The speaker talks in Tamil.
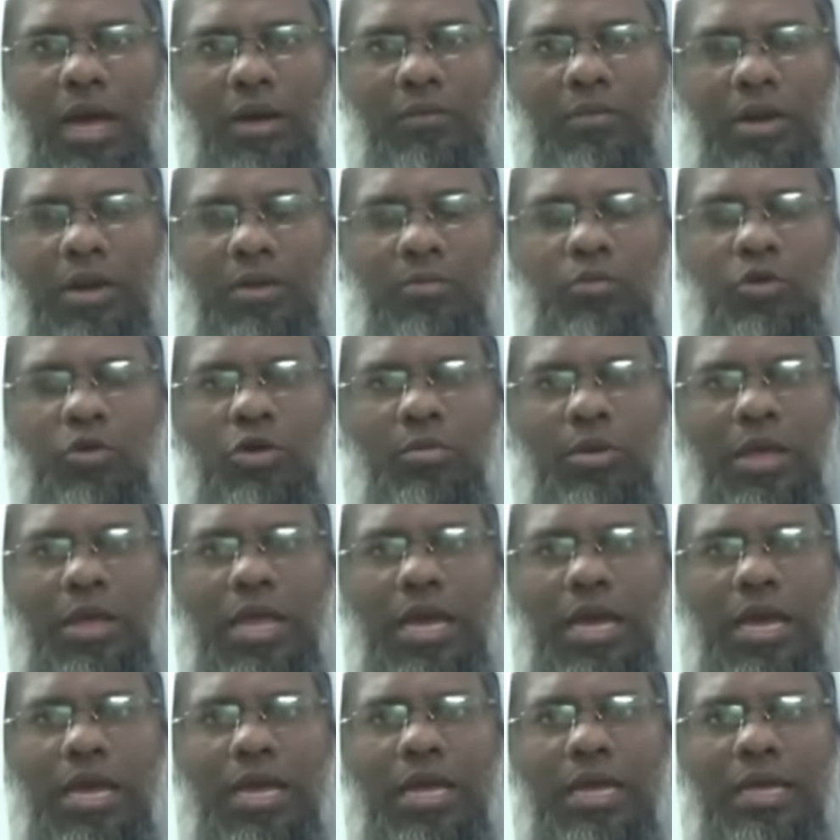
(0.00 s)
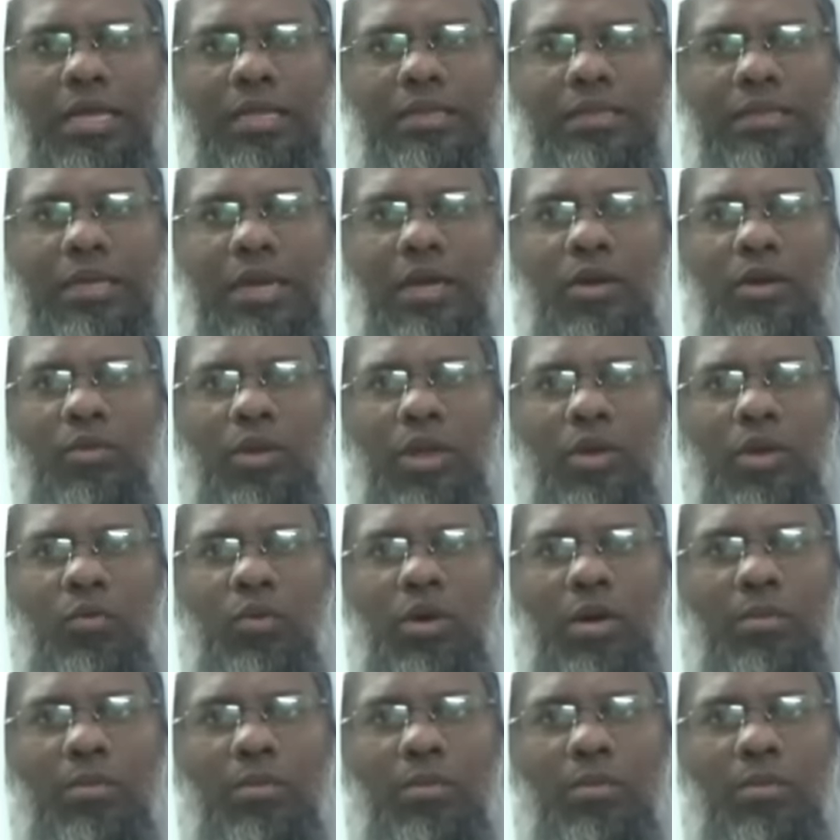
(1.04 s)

அவரை முழுமையாக தங்களுடைய